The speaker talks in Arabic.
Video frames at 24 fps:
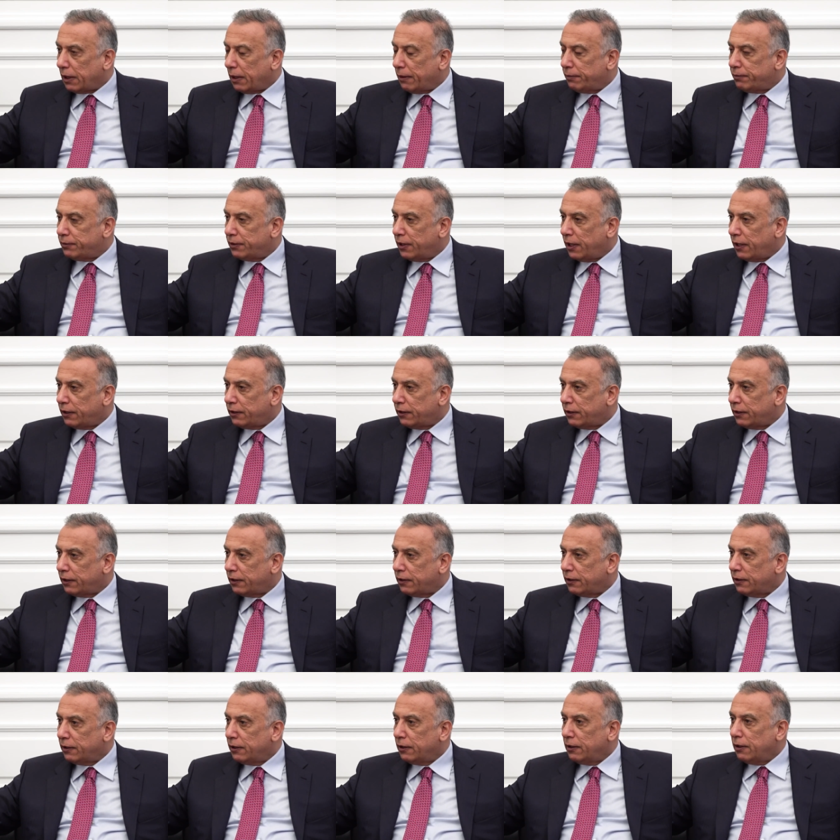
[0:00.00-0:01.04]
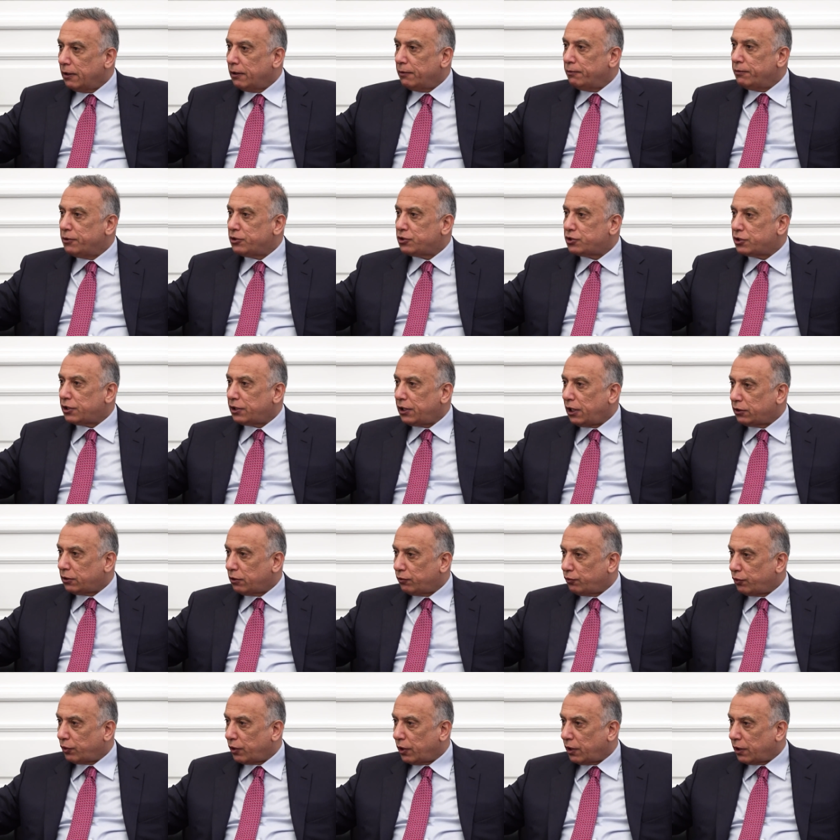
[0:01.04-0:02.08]
أبنائنا من شريحة
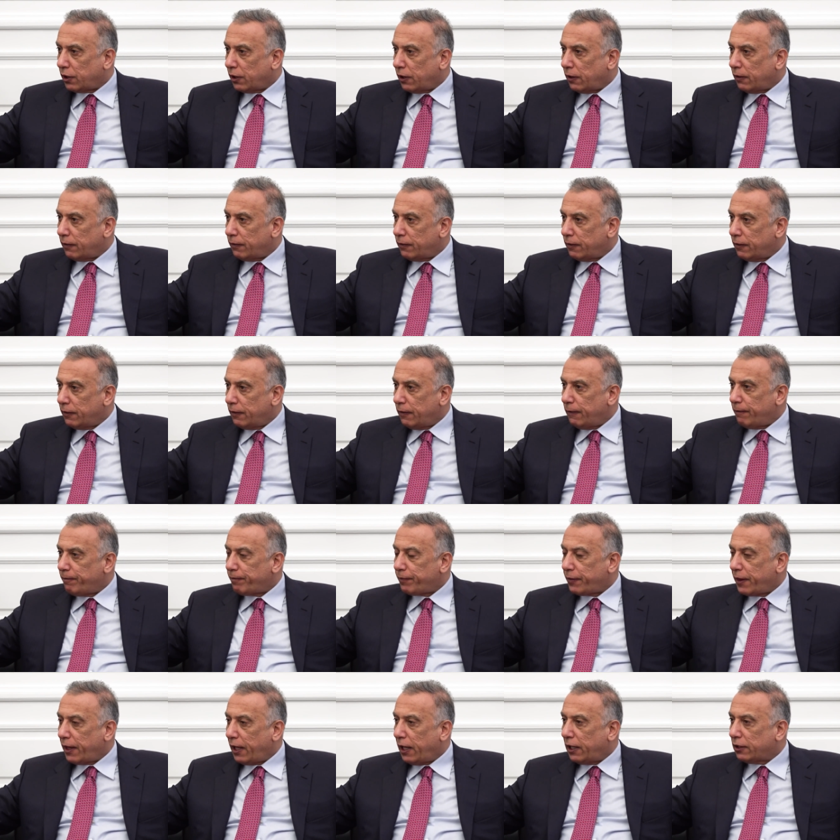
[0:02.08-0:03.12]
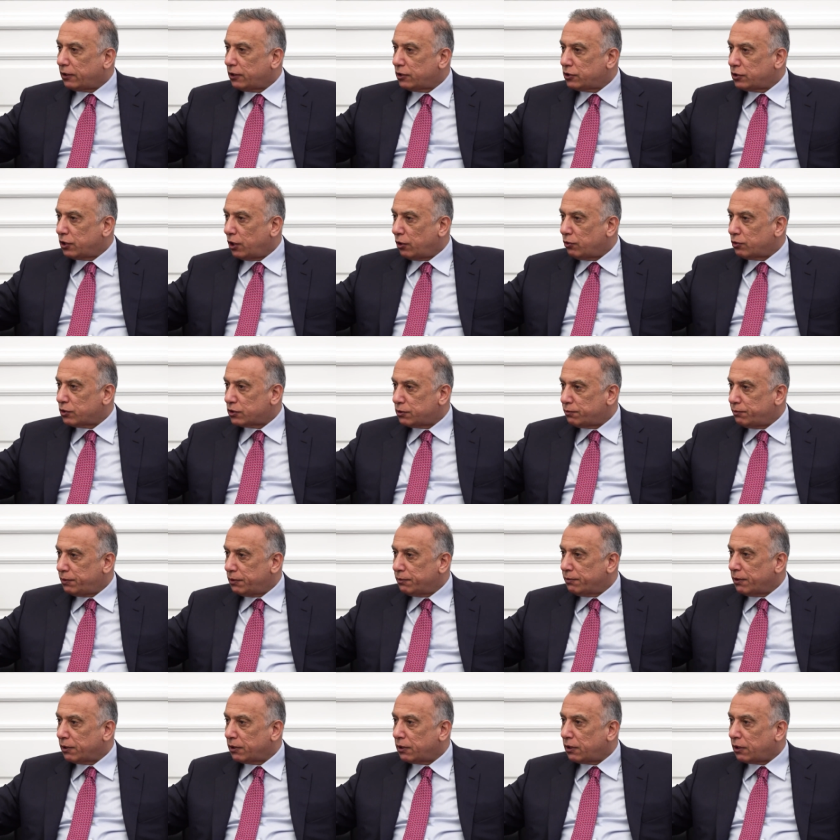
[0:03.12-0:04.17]
الفقراء هذا تجاوز
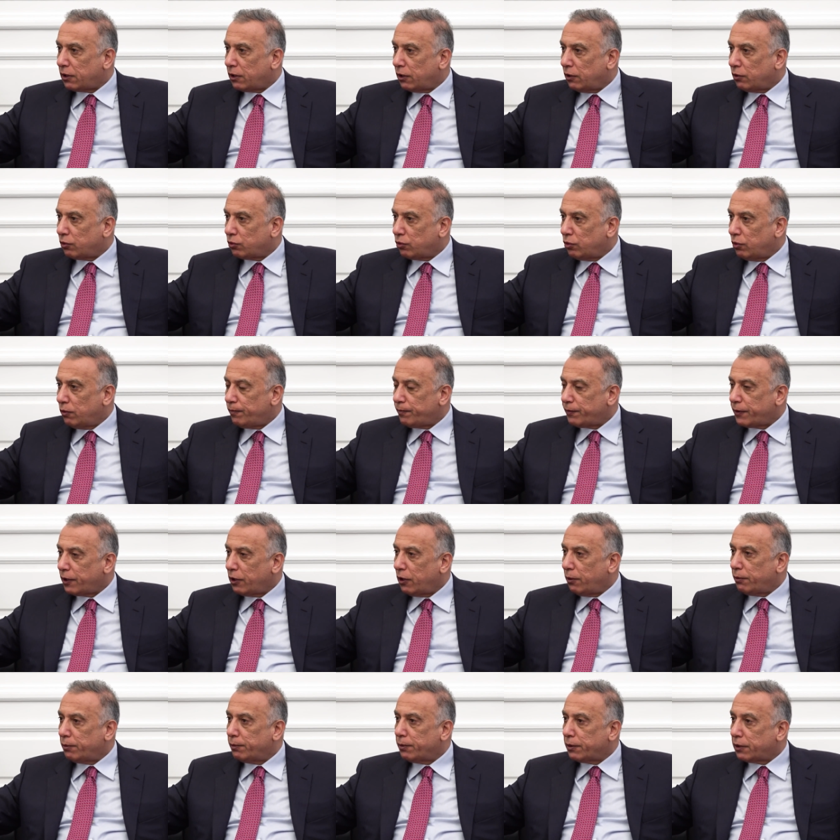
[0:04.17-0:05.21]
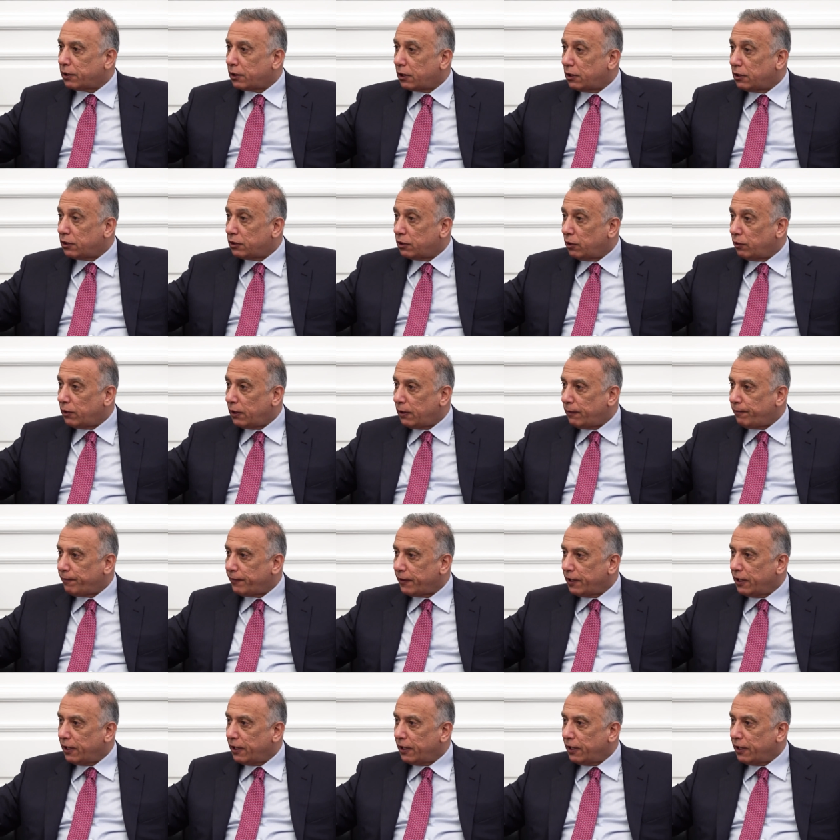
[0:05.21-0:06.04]
بمضرة لكم وبمضرة للدولة